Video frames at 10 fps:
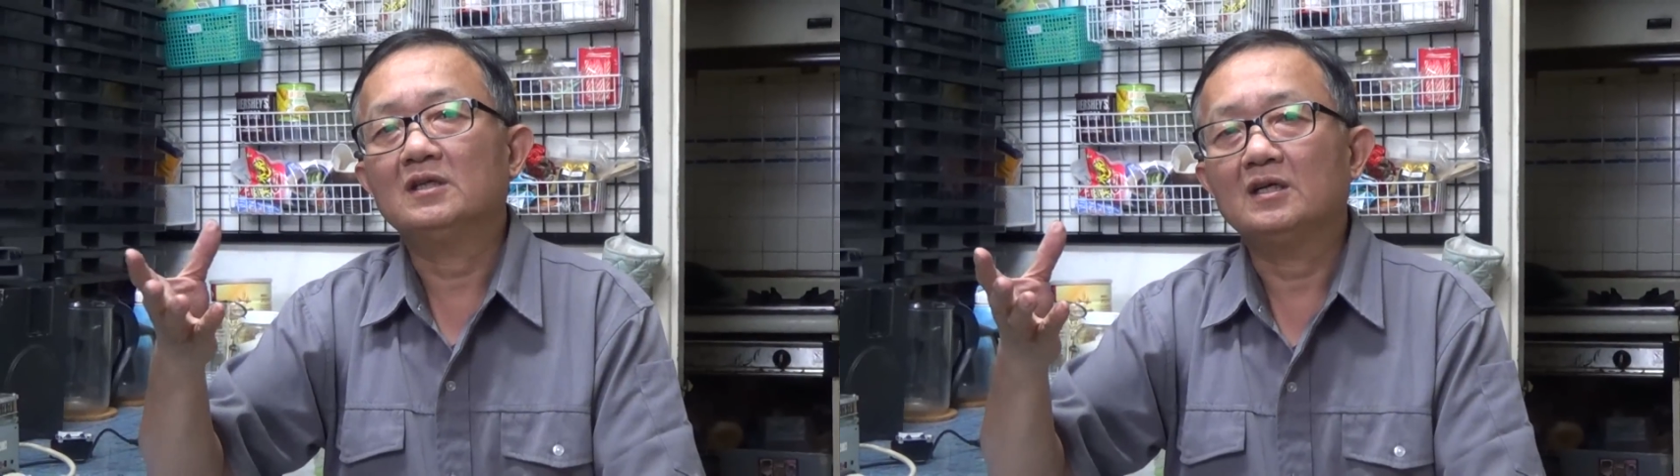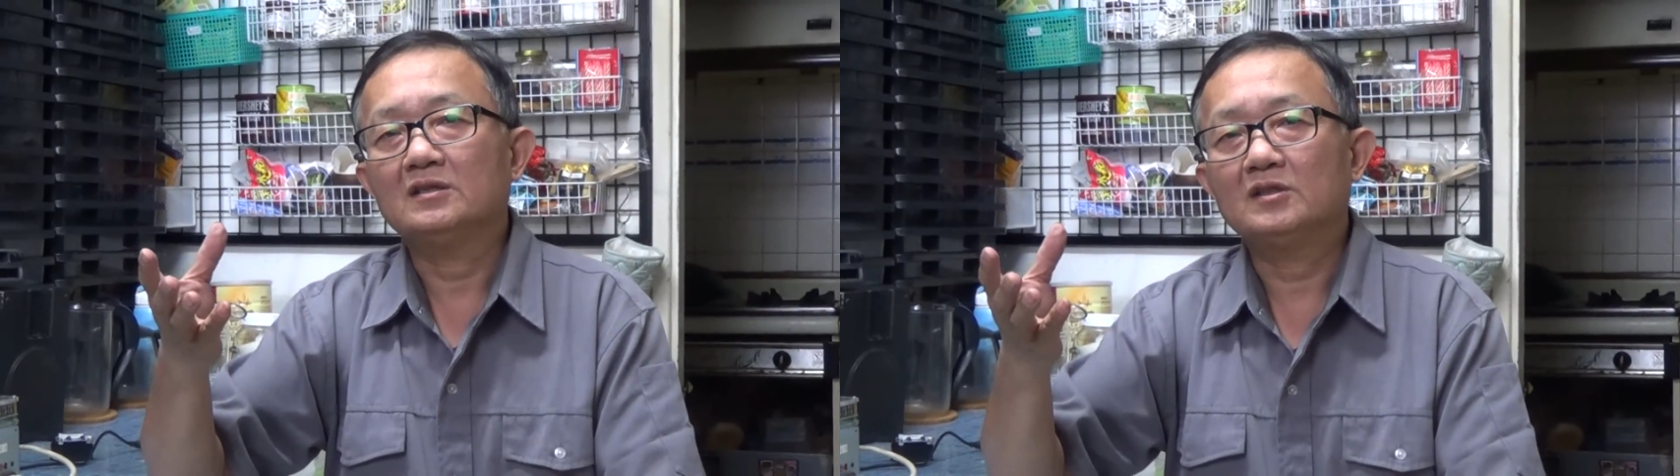
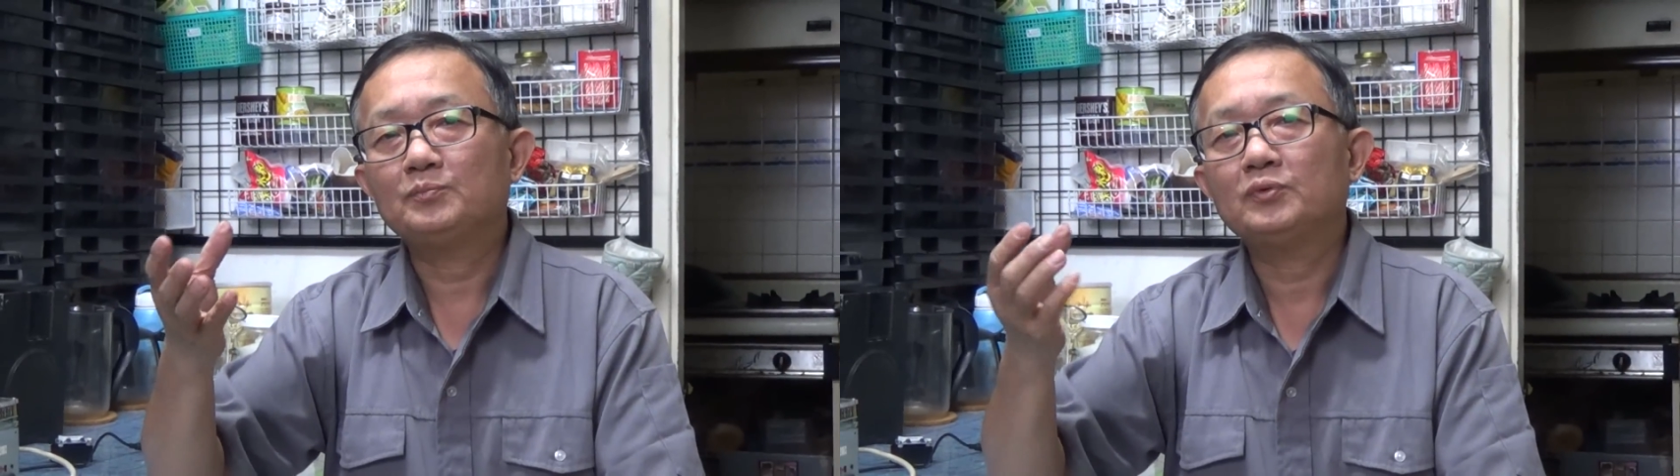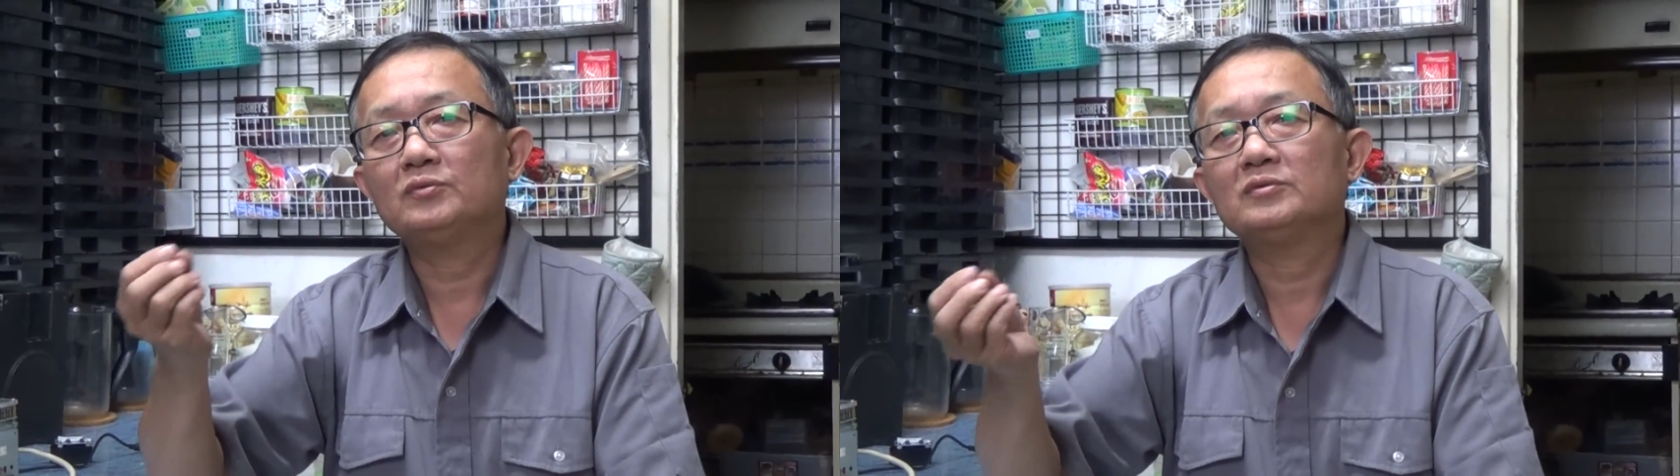哈就
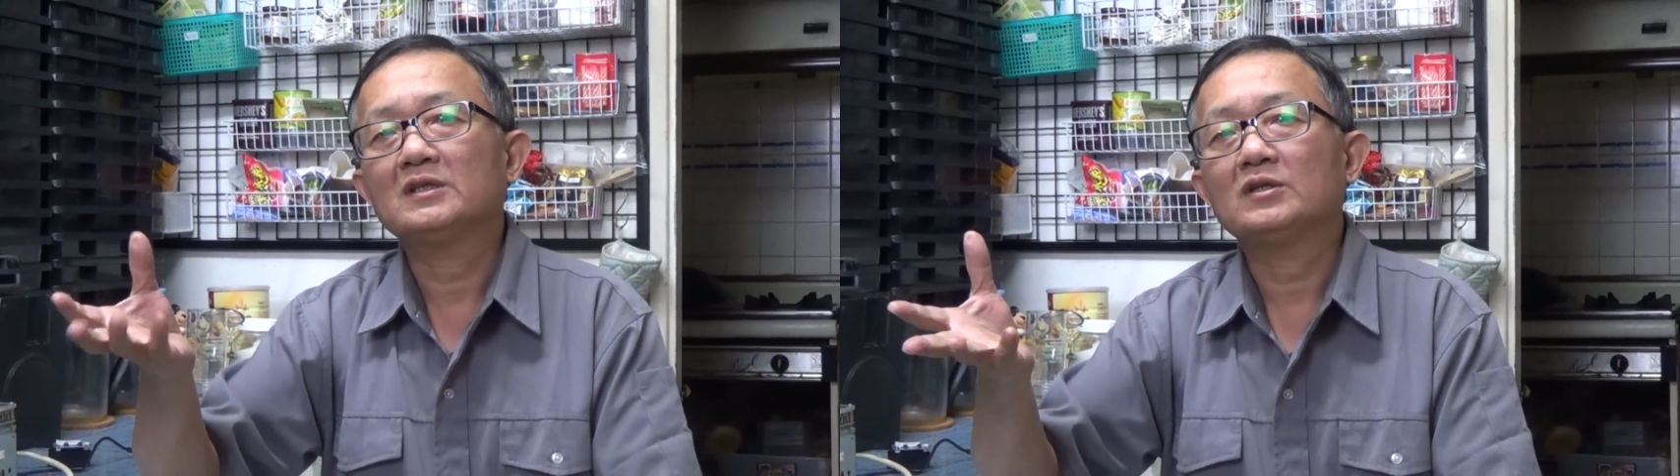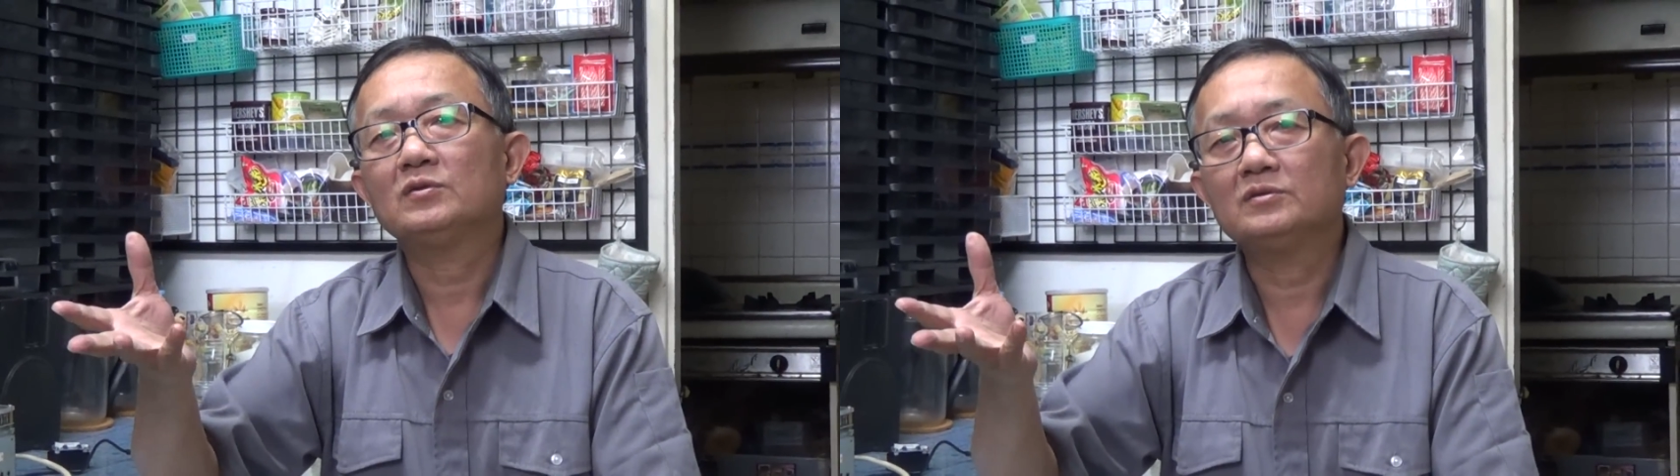暴露
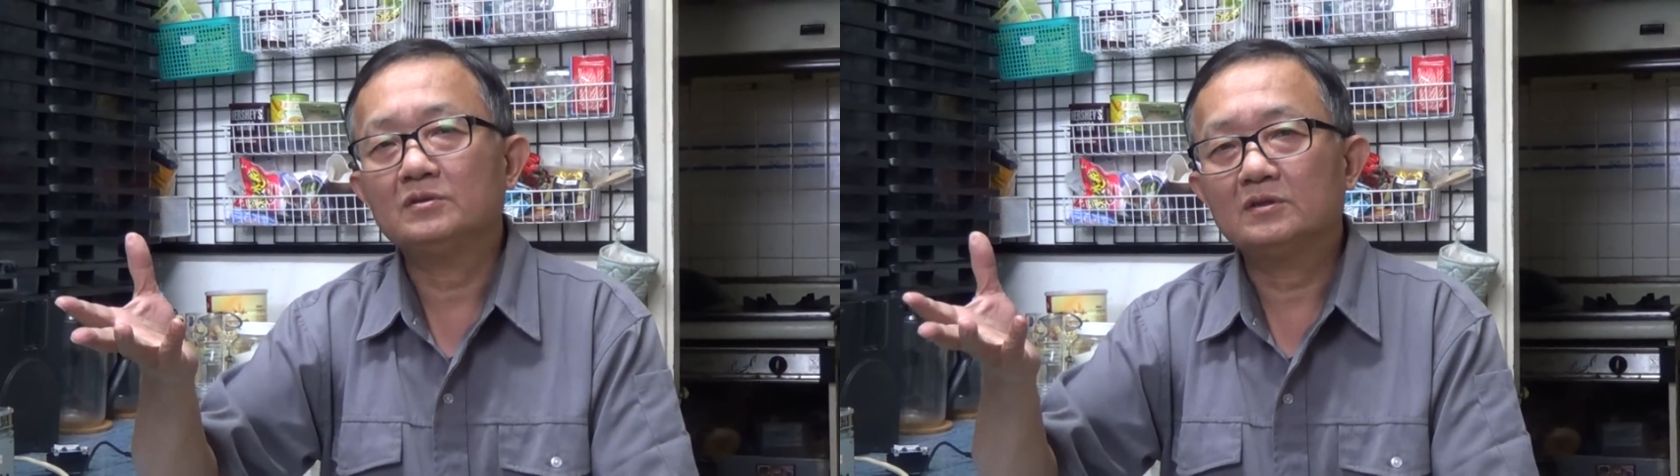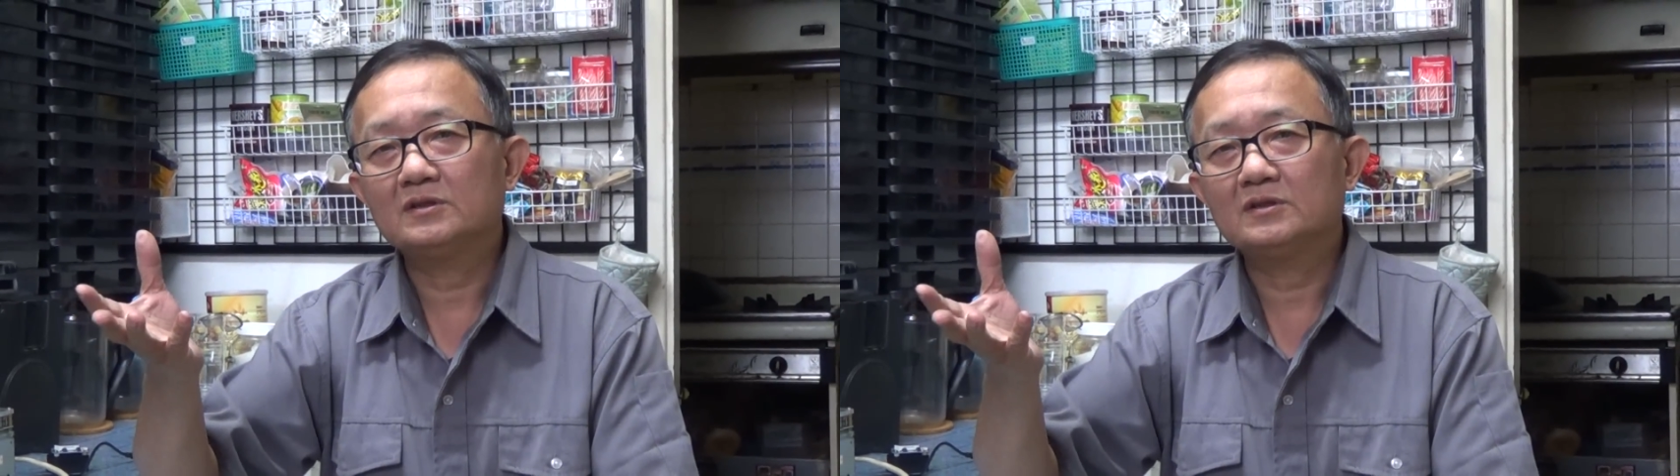在空